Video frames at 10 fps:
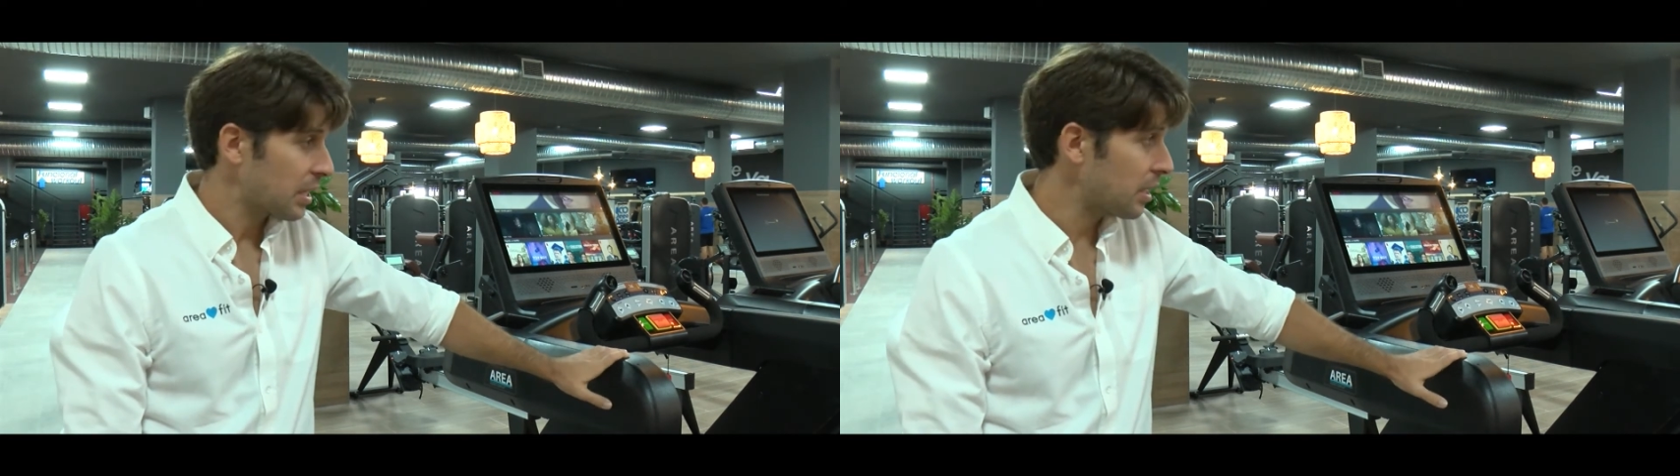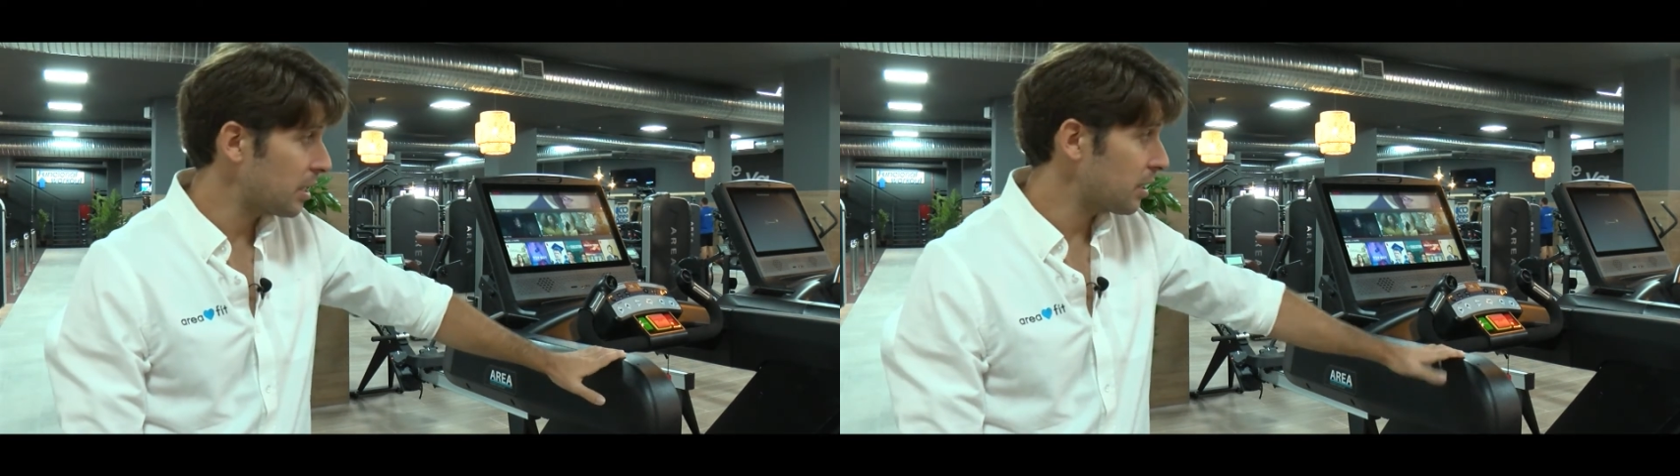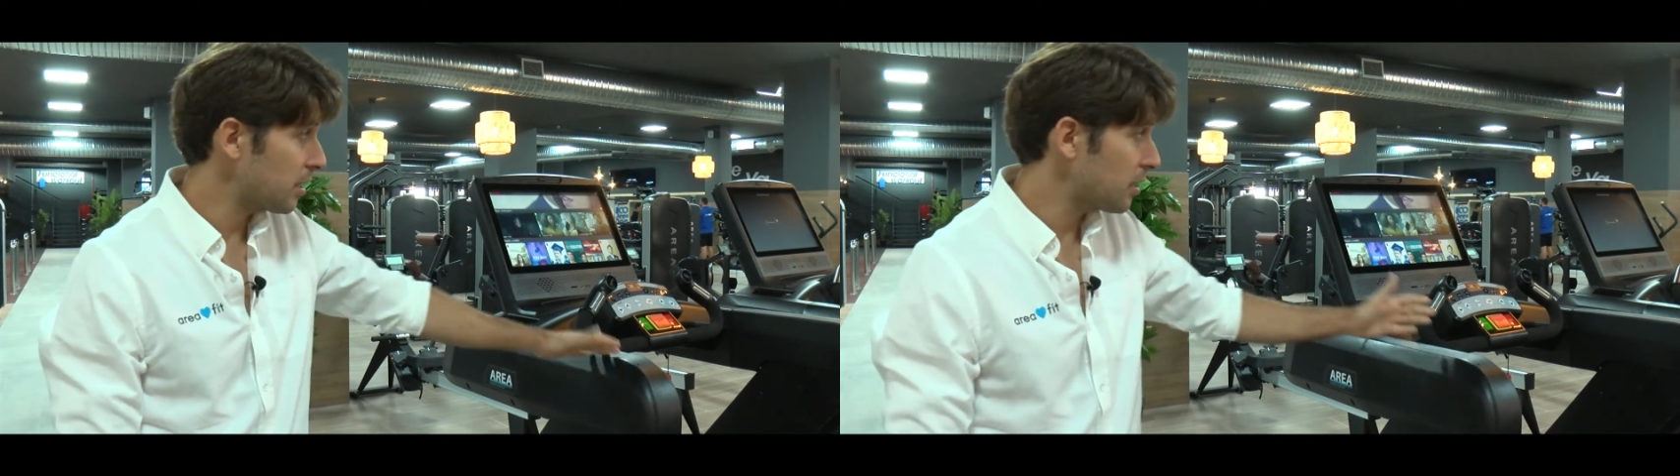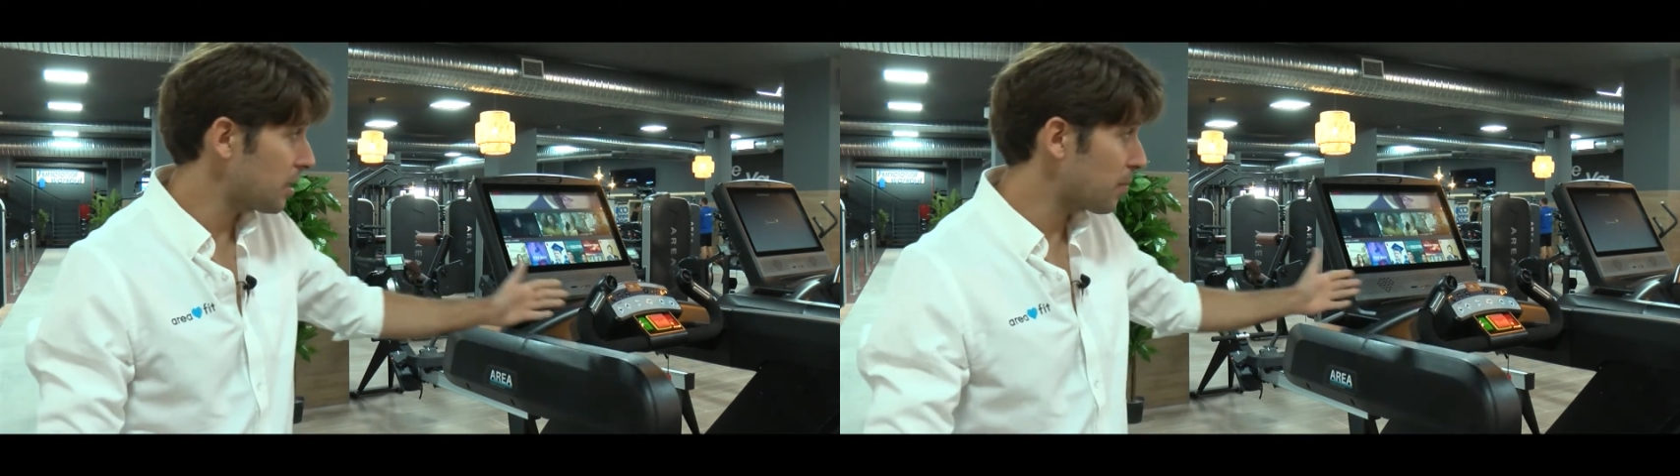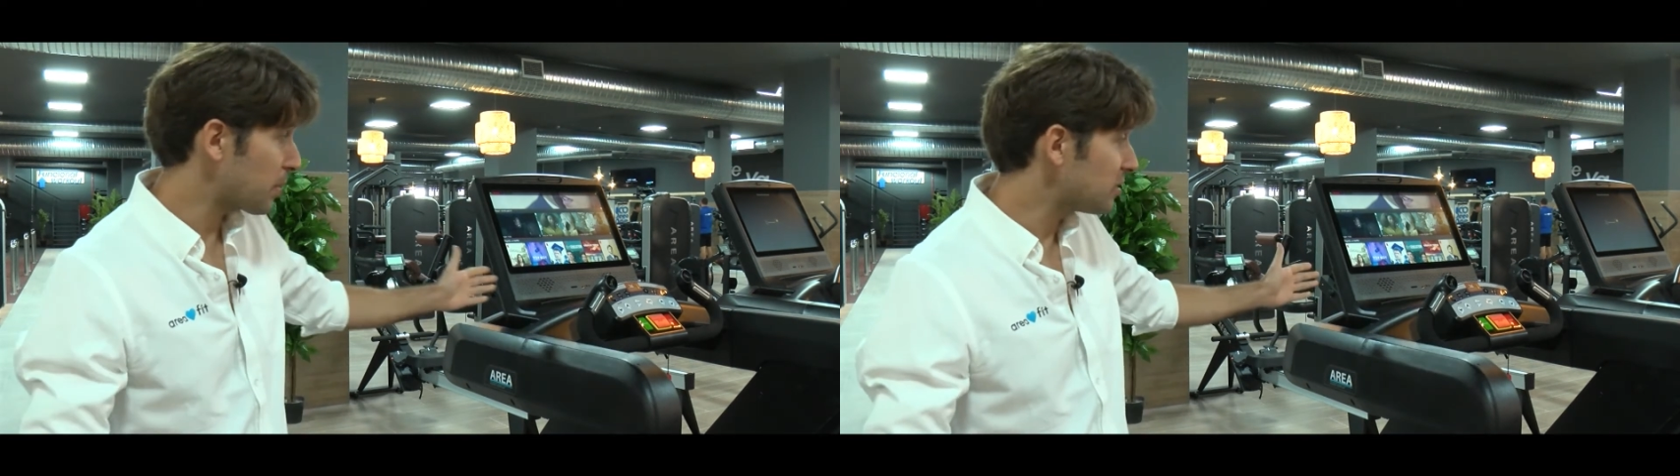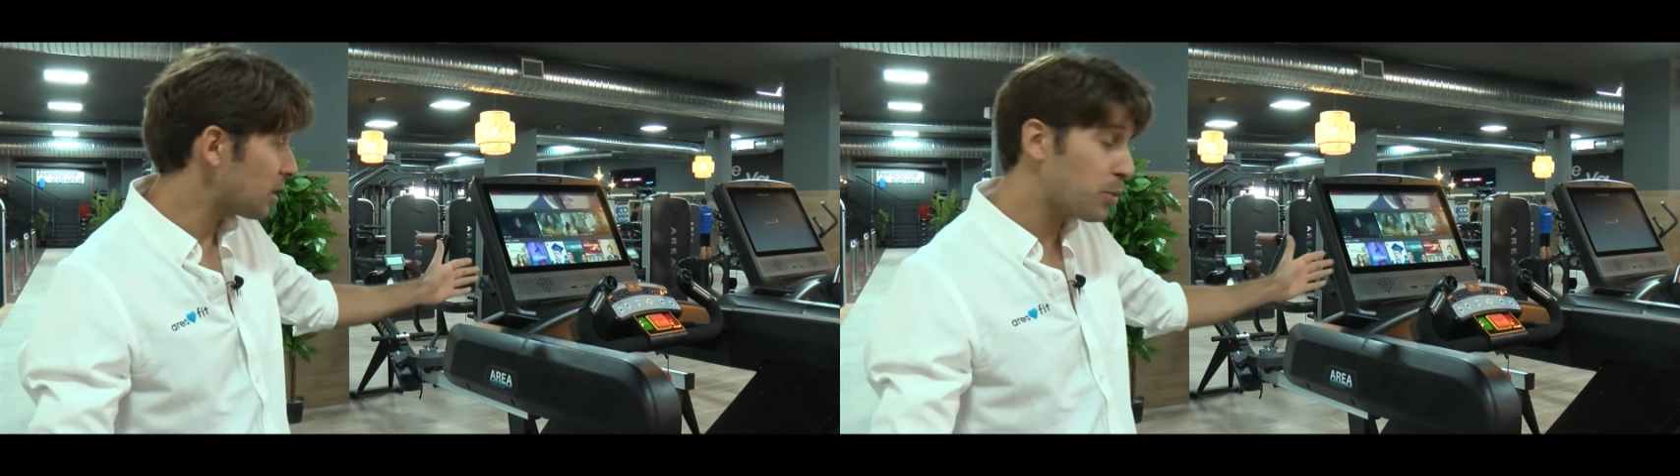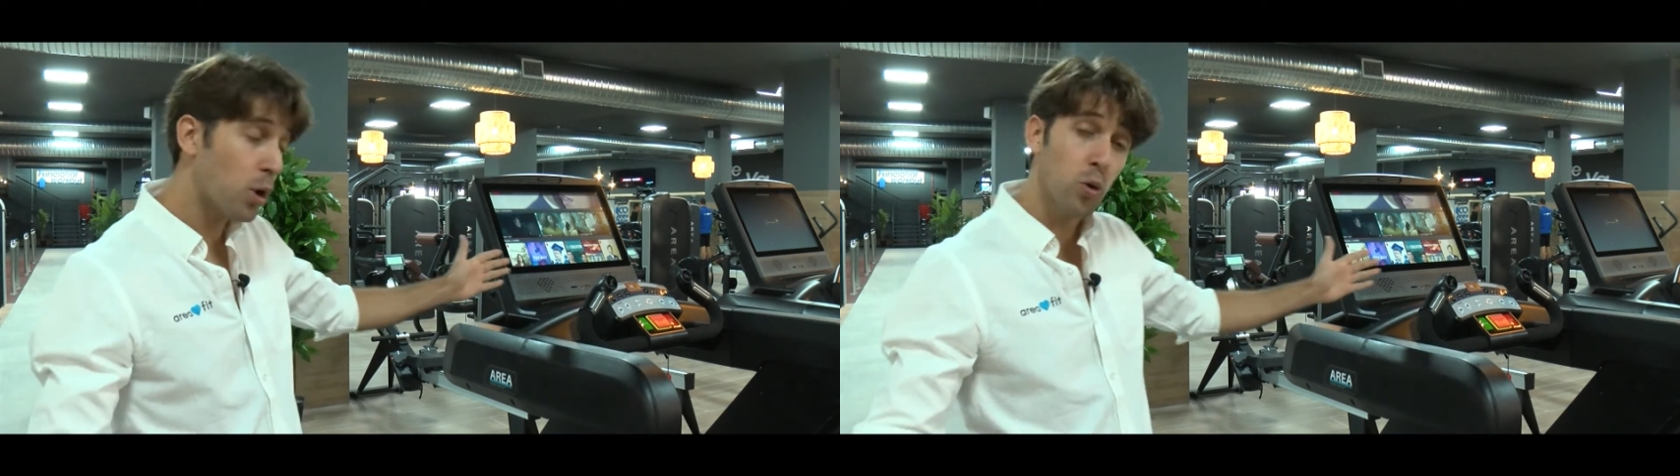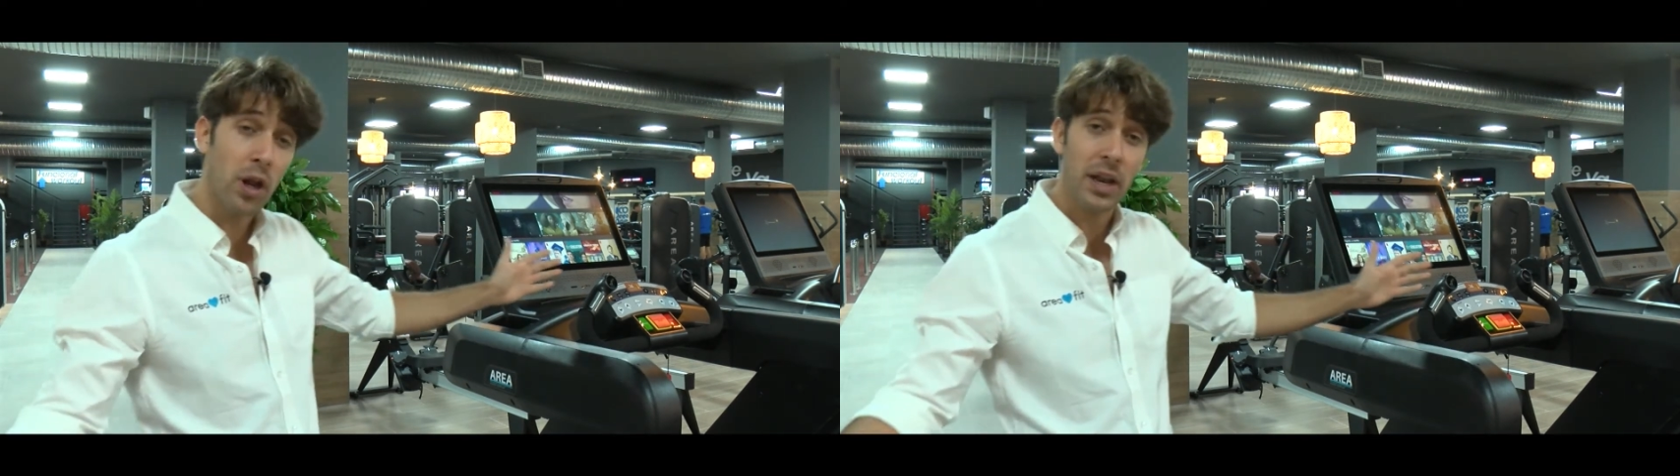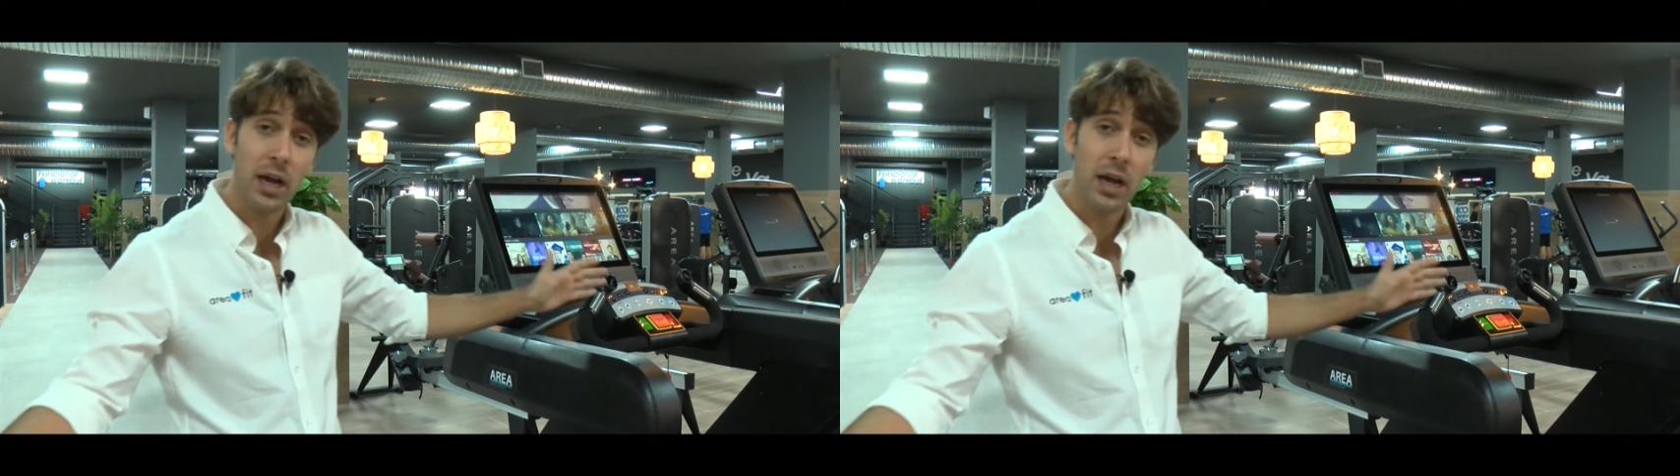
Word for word: Y en principio una